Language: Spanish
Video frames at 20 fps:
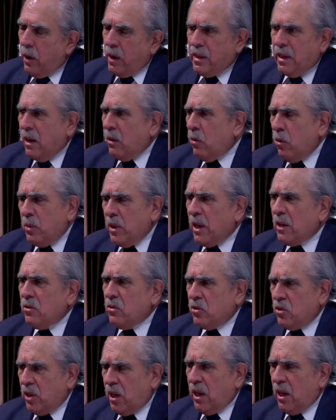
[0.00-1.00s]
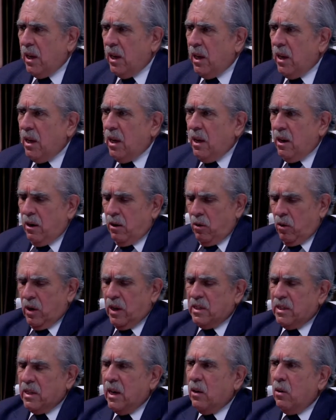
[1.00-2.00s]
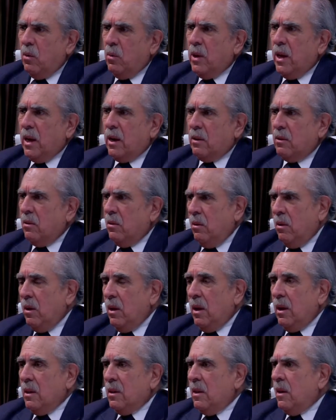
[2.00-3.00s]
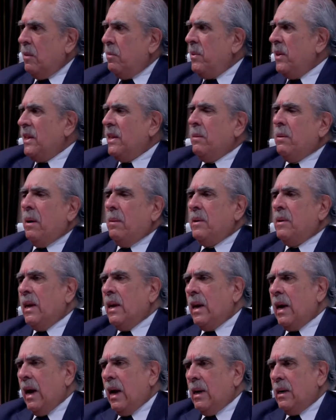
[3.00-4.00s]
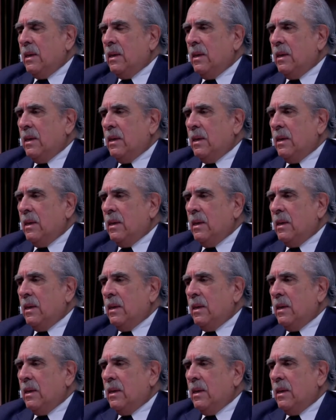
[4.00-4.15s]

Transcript: En el gobierno sí. Lo que es el gobierno. De repente va a brincar.